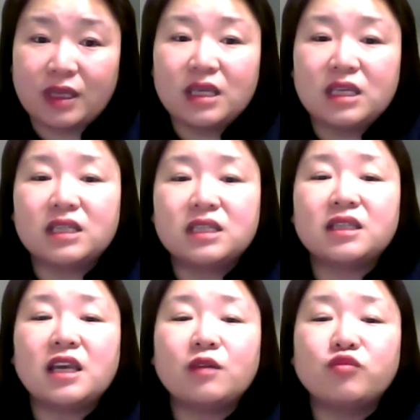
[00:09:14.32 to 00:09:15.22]
이
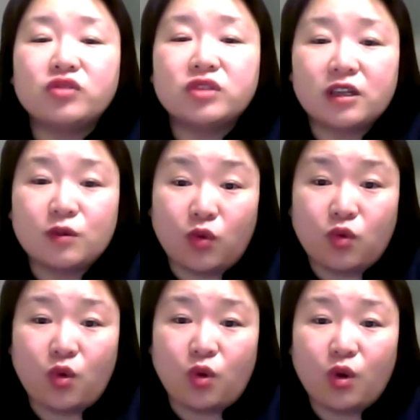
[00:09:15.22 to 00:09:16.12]
시대의 문제를
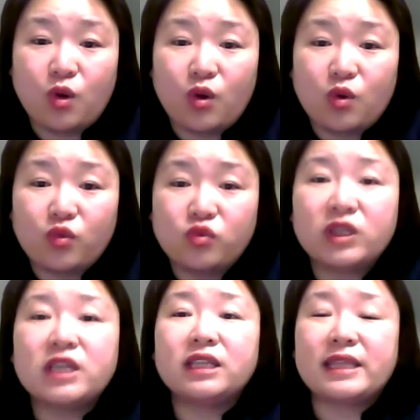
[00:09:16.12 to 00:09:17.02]
보고
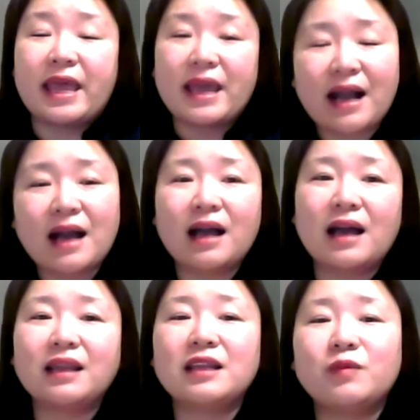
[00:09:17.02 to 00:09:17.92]
우리 내가
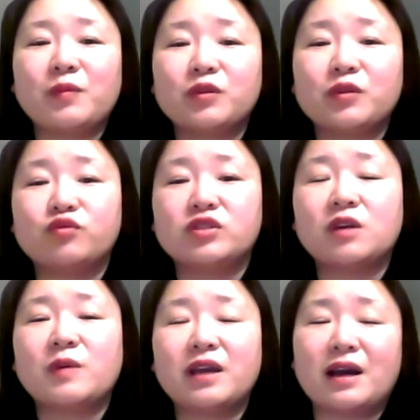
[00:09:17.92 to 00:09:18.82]
하나님 앞에서
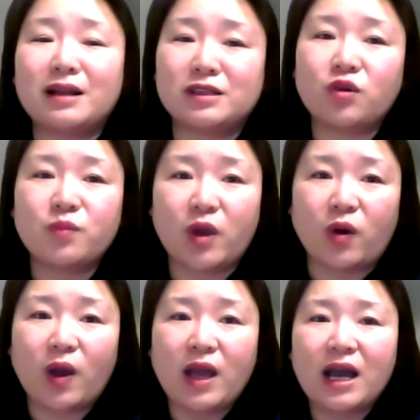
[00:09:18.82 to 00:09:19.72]
붙잡아야 할
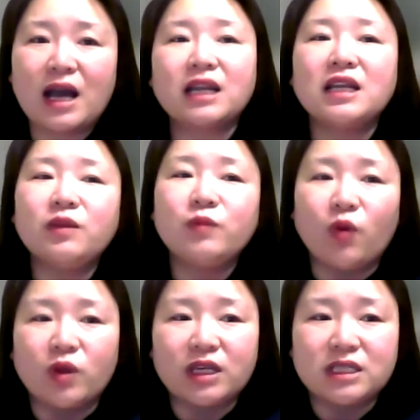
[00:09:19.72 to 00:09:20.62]
천명, 하나님이
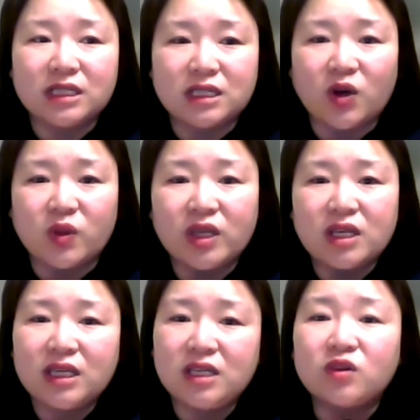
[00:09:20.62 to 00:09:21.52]
원하시는 것,
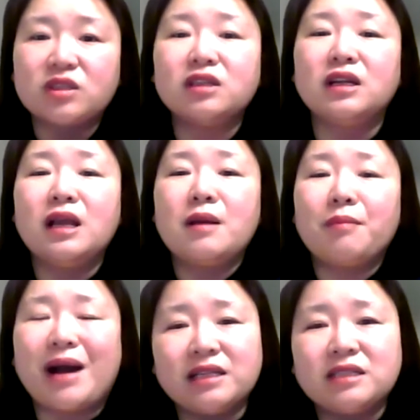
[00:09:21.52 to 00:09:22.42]
이것을
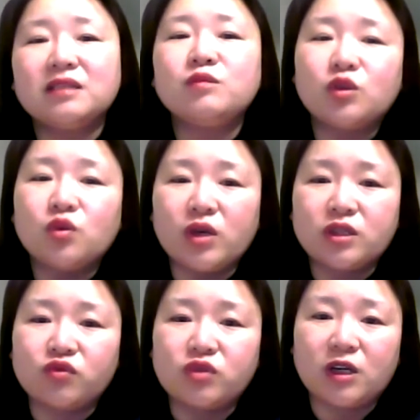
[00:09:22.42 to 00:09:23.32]
말씀을
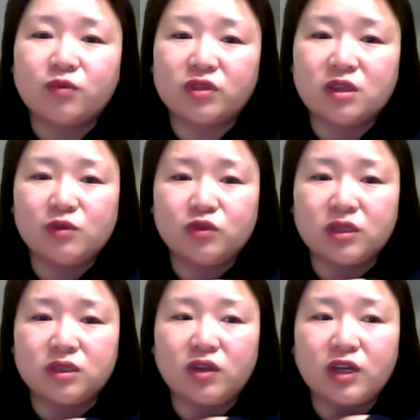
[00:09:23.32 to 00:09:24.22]
통해서 우리가 붙잡을 수
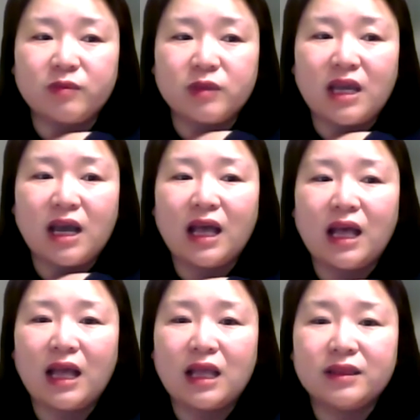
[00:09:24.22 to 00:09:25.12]
있어야 합니다.
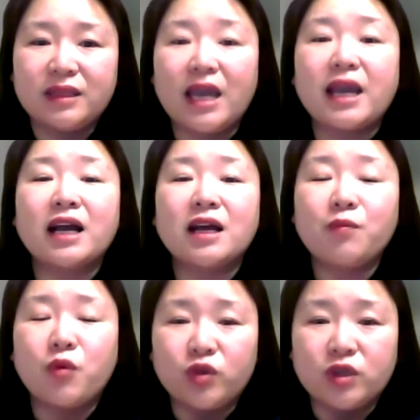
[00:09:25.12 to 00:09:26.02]
내가
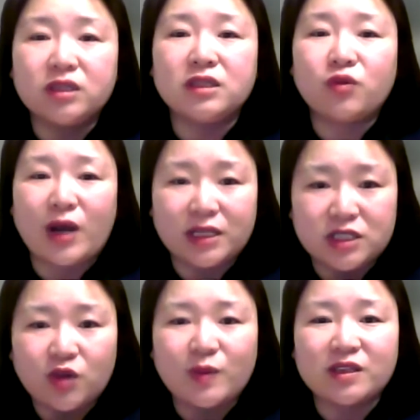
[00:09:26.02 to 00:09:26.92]
보는
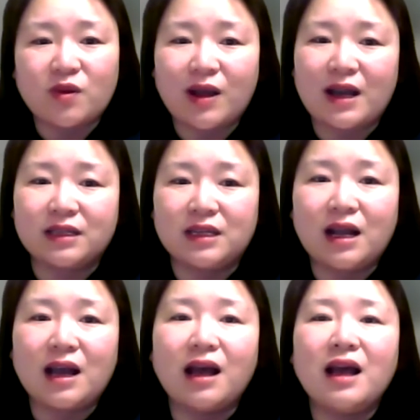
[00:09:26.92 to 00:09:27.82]
관점에서가
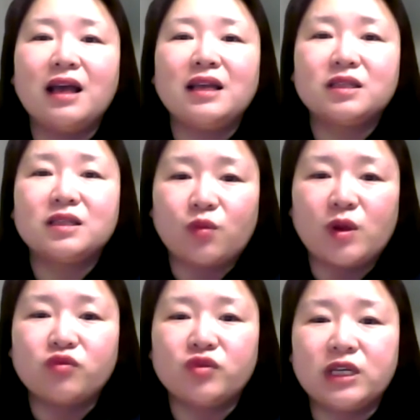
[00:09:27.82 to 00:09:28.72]
아니라
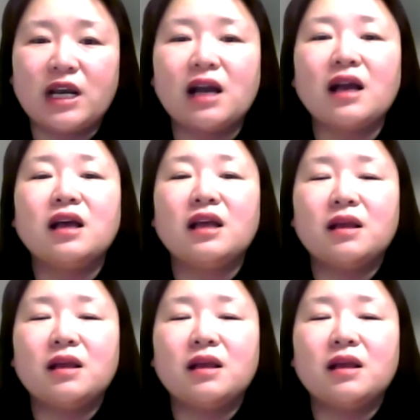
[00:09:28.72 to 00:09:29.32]
정말 우리가